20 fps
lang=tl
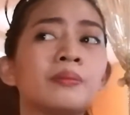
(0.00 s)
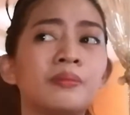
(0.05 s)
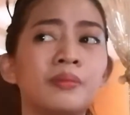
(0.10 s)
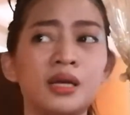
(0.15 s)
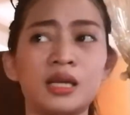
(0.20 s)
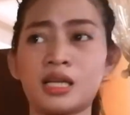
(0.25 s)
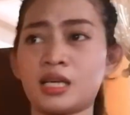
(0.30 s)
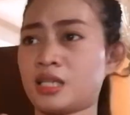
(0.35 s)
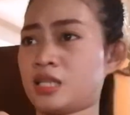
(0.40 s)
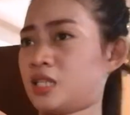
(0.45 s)

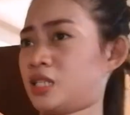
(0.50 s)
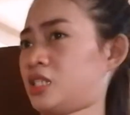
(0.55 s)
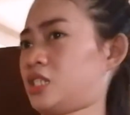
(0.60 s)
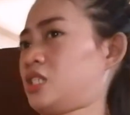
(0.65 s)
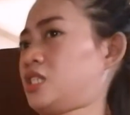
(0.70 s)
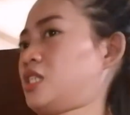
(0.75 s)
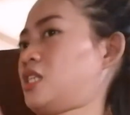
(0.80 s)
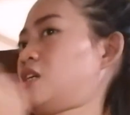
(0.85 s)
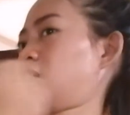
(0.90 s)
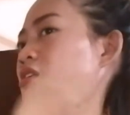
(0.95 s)
malagyan
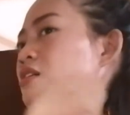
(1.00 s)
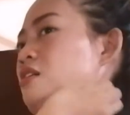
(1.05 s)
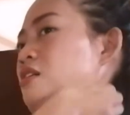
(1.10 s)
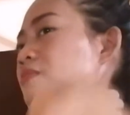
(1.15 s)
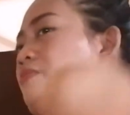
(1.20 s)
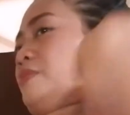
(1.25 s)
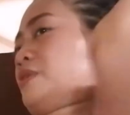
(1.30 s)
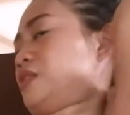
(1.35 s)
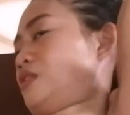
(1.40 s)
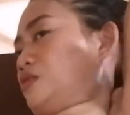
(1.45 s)
siya ng
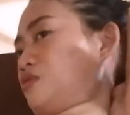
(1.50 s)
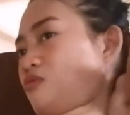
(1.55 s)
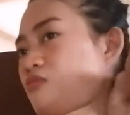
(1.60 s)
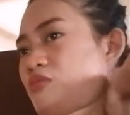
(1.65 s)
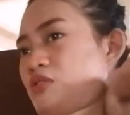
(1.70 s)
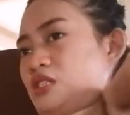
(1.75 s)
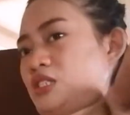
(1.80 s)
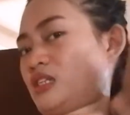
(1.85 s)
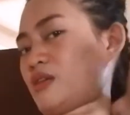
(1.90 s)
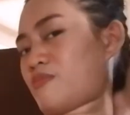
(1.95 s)

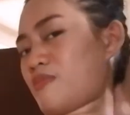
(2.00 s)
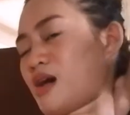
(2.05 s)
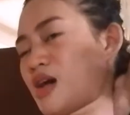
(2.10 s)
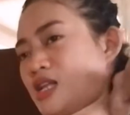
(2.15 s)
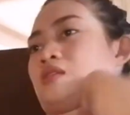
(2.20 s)
sa